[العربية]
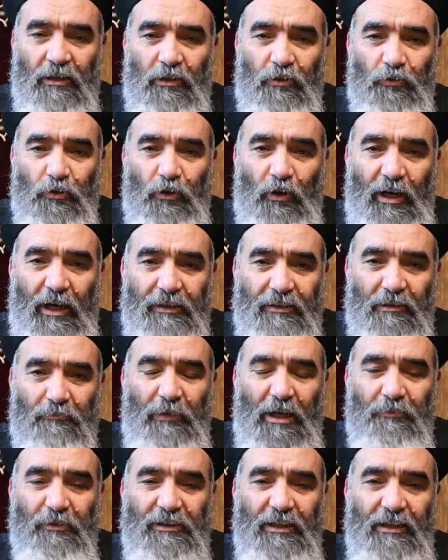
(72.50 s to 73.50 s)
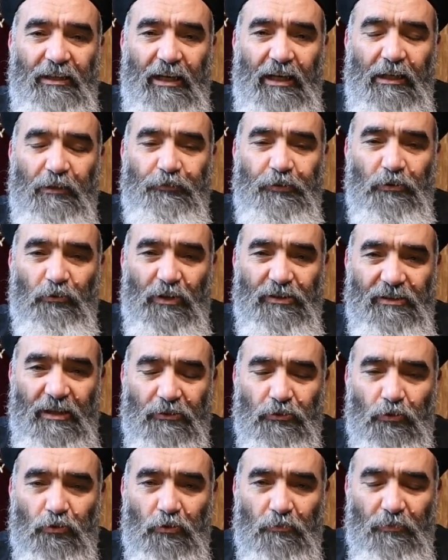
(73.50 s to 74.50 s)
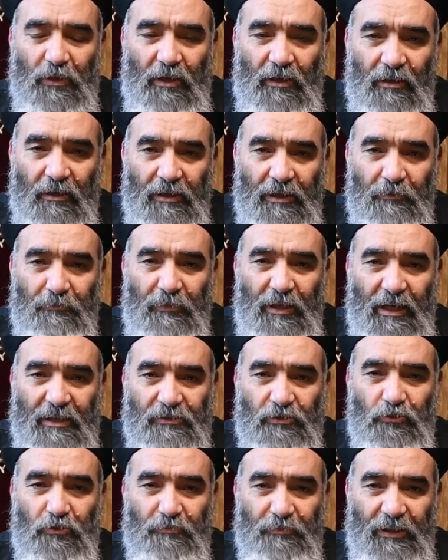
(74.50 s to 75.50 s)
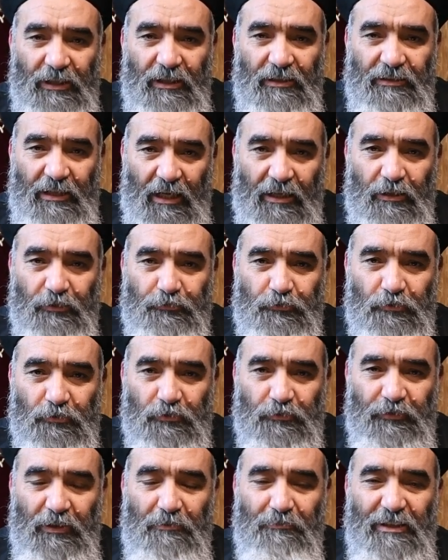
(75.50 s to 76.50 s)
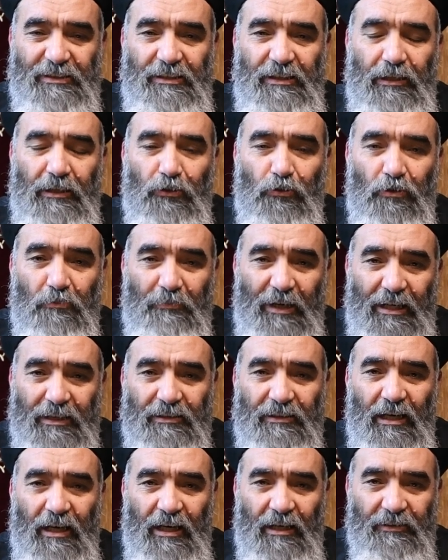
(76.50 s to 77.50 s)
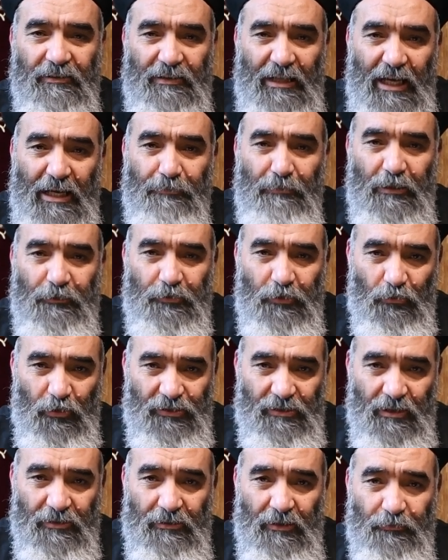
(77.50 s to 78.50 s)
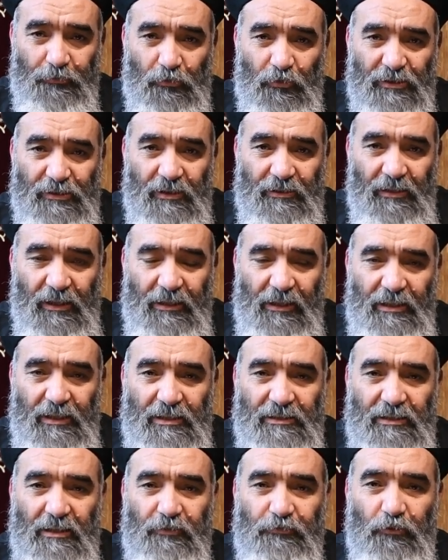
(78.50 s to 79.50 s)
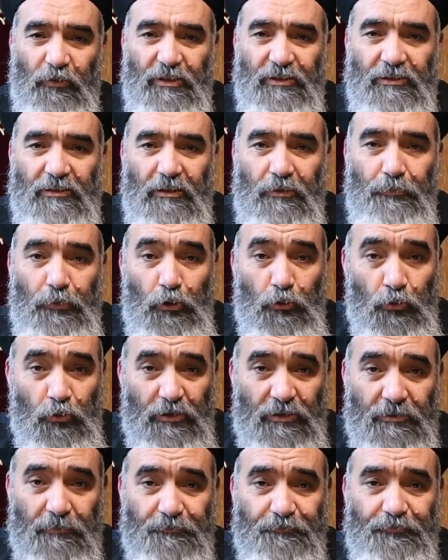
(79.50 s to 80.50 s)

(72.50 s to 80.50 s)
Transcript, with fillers: ويوحنا المعمدان قال في وسطكم قائم لستم ايه تعرفونه فالمسيح له المجد دايما في وسطنا في وسط الكنيسه في وسط البيوت